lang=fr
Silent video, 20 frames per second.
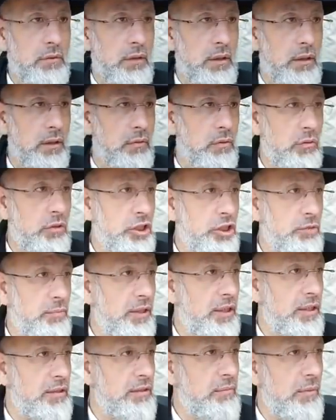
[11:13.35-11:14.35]
Et donc
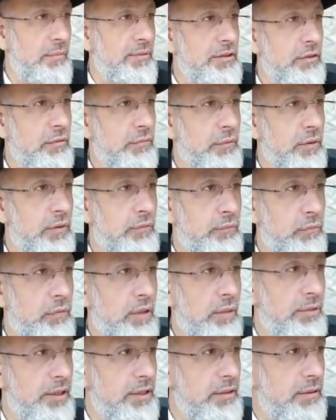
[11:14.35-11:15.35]
Ishmael a dit, mais mes enfants, ils font
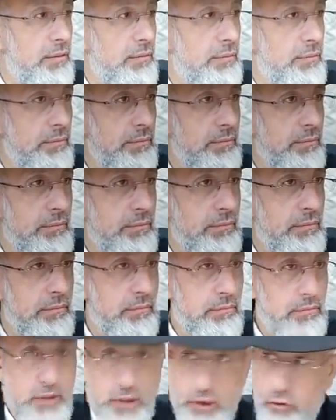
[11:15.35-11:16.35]
la brite.
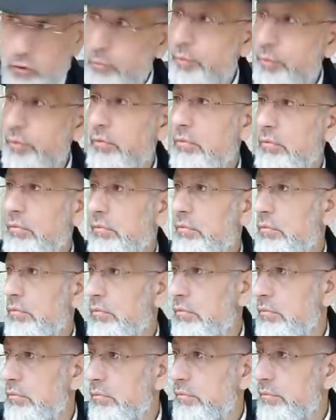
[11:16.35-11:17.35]
Ils coupent.
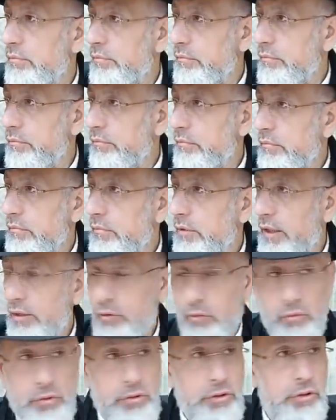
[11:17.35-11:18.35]
Et
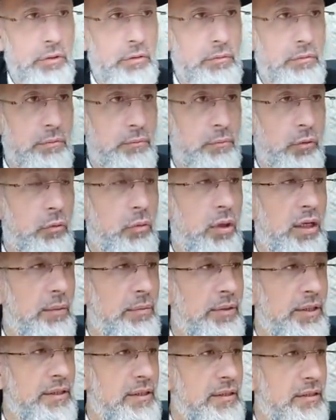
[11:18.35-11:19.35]
donc, pourquoi la
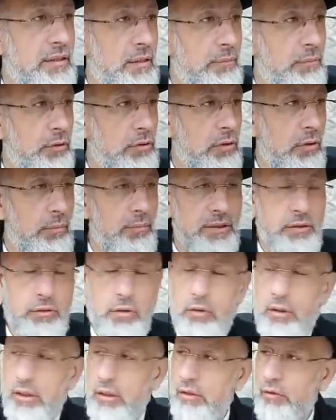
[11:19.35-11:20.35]
bride c'est si important Parce que
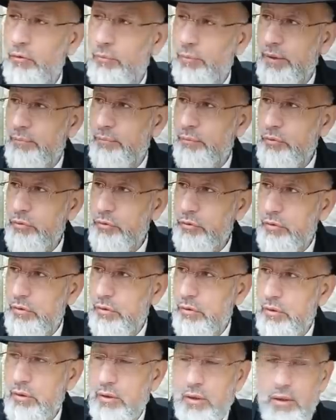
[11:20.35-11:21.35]
le prépuce,
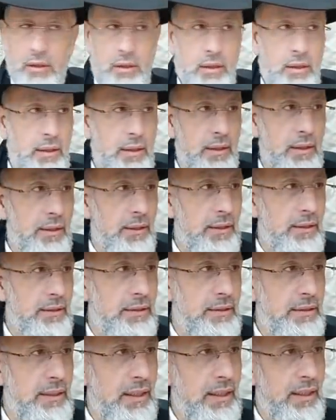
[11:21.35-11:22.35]

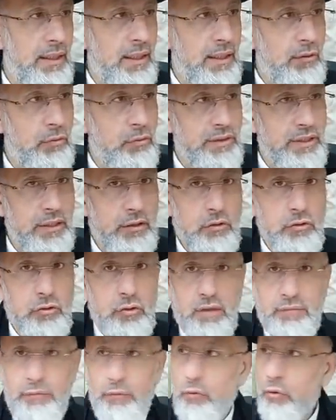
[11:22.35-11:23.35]
c'est la conséquence
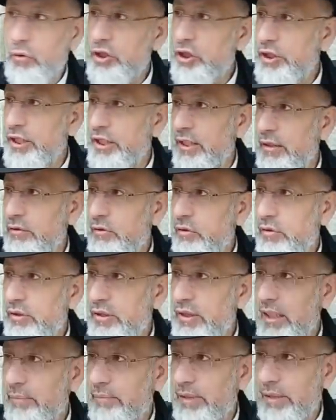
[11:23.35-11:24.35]
de la faute originelle. Tant
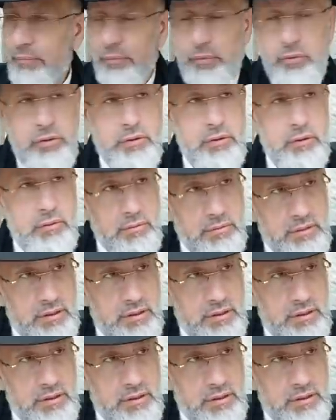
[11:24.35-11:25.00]
qu'il y a le prépuce,